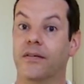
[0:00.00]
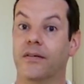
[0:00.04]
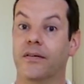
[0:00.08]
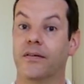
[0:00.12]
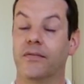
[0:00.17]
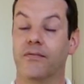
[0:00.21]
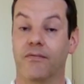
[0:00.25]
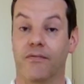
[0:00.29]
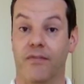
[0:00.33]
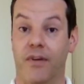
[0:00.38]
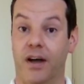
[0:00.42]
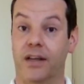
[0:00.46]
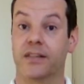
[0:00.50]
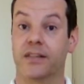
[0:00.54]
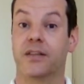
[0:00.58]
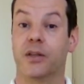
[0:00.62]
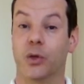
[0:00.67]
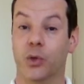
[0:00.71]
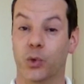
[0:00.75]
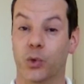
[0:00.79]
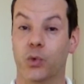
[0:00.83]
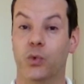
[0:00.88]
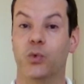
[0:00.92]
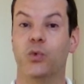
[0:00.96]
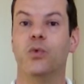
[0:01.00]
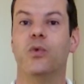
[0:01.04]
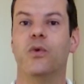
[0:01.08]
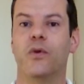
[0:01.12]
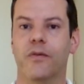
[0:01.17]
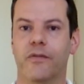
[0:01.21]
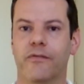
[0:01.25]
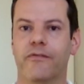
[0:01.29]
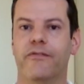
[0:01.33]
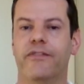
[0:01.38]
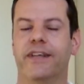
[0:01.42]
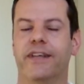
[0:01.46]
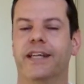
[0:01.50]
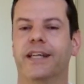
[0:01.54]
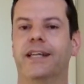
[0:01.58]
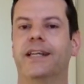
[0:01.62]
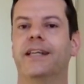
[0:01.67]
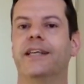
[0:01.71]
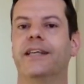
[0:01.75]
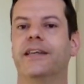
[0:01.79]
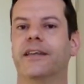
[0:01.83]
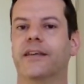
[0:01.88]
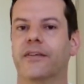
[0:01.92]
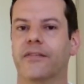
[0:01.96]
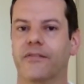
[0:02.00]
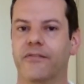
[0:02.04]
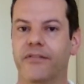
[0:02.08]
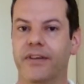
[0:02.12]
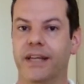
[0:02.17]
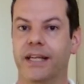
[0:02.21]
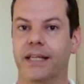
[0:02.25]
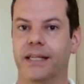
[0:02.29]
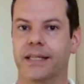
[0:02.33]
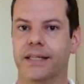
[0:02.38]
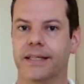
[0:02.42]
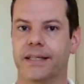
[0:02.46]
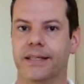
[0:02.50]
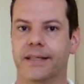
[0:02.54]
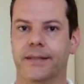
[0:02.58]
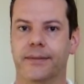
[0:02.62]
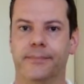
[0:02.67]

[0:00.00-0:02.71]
was du wirklich willst.